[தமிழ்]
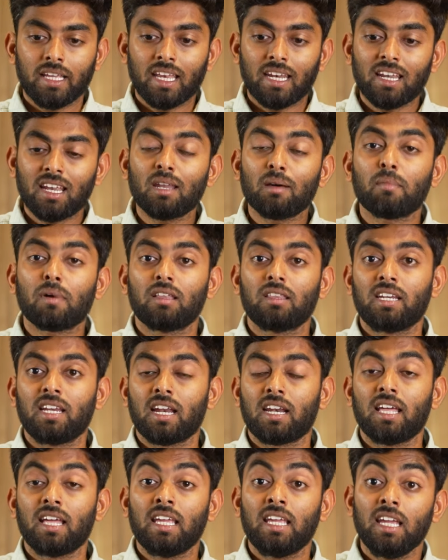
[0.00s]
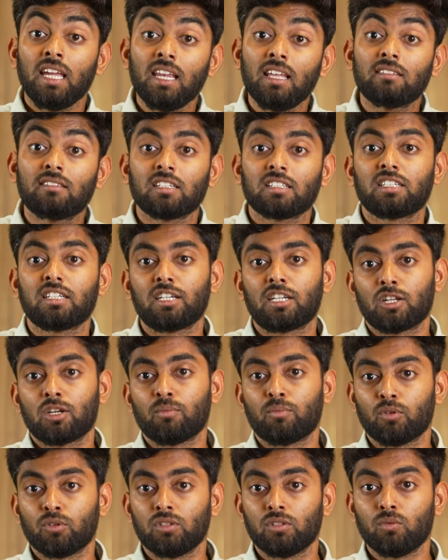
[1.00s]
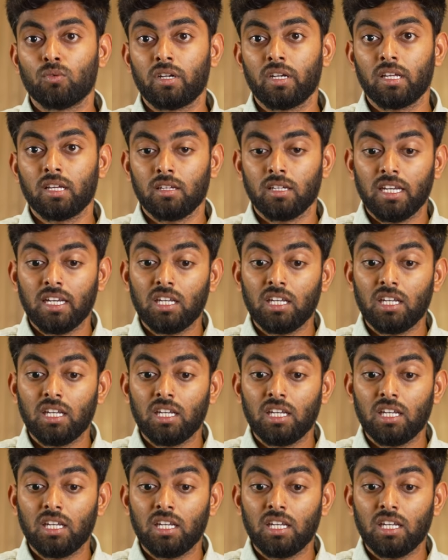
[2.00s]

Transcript: என்னென்ன மாதிரியான ஹீலிங் செஷன் இருக்க போது ஒரு